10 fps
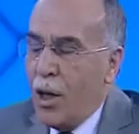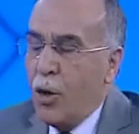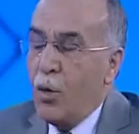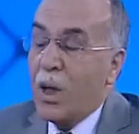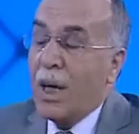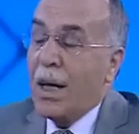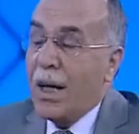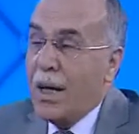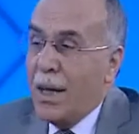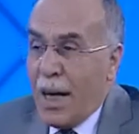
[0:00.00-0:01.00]
Diyor ki
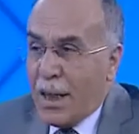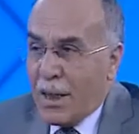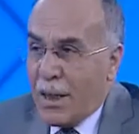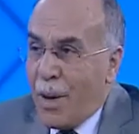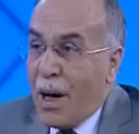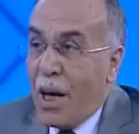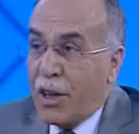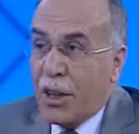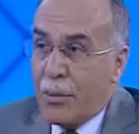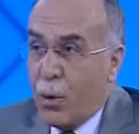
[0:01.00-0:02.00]
ne kadar zaman
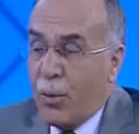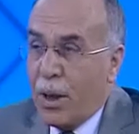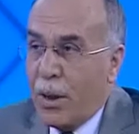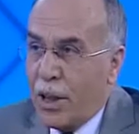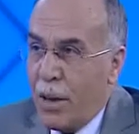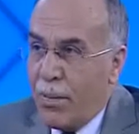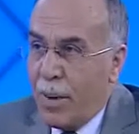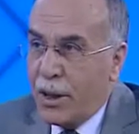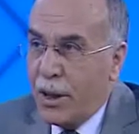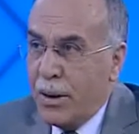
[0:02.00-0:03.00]
harcadım bunu şey
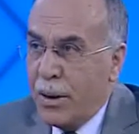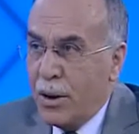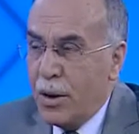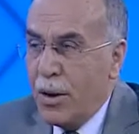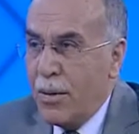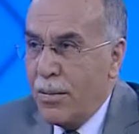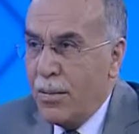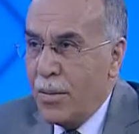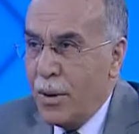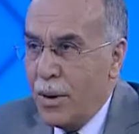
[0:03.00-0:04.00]
yapmak için?
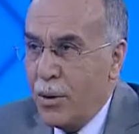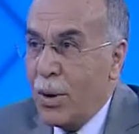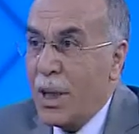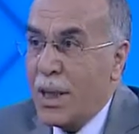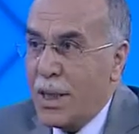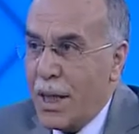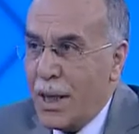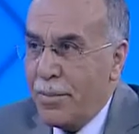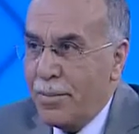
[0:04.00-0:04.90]
Diyor ki iki sene.